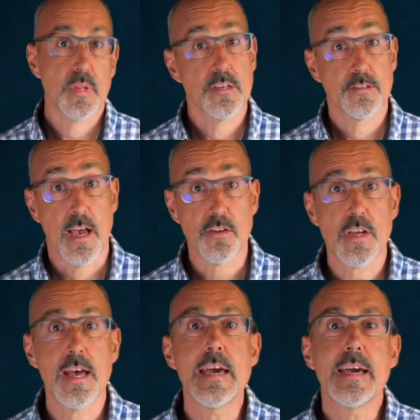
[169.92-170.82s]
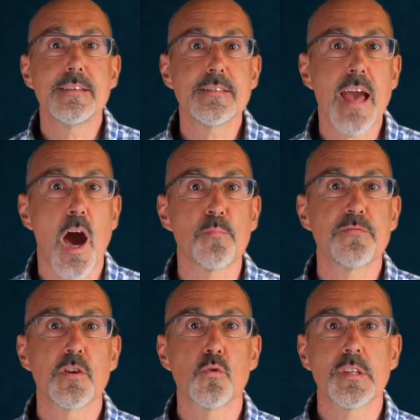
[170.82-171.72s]
Sascha ist die
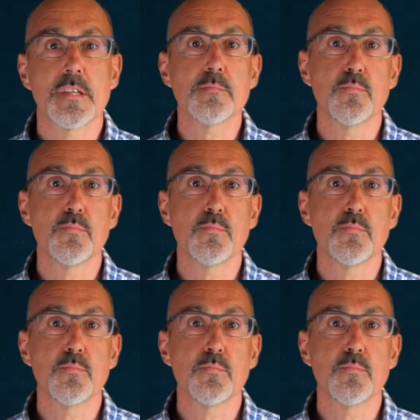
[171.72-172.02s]
Hauptfigur des